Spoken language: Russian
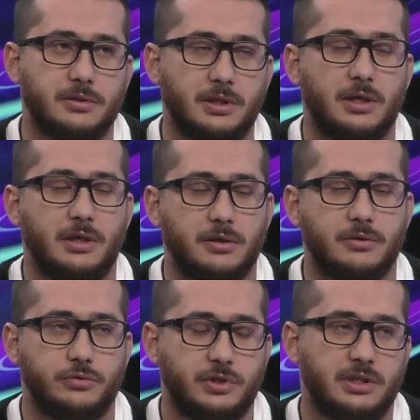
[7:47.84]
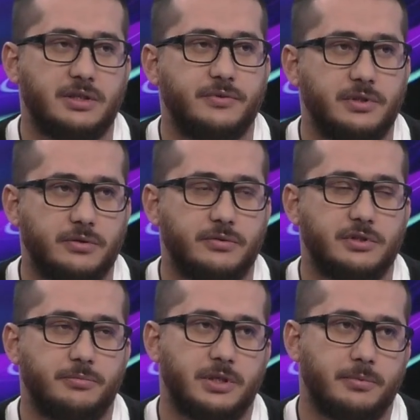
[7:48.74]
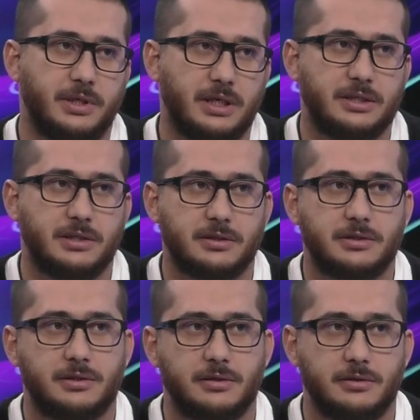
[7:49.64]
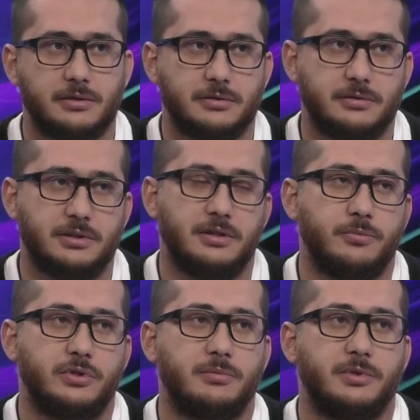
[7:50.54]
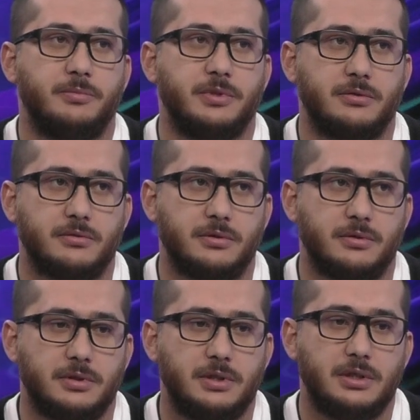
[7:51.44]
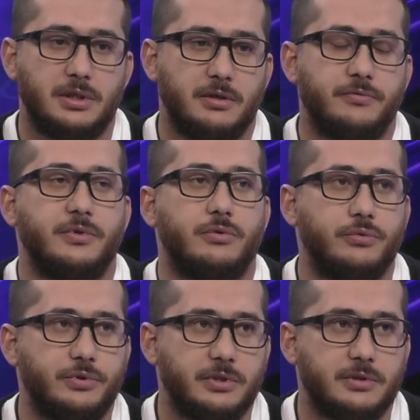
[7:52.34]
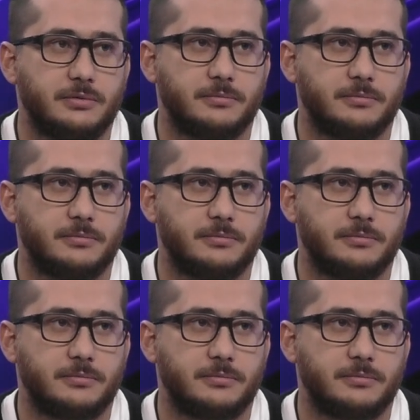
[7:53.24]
для участия в тренировочных мероприятиях где-нибудь, например, в Якутии.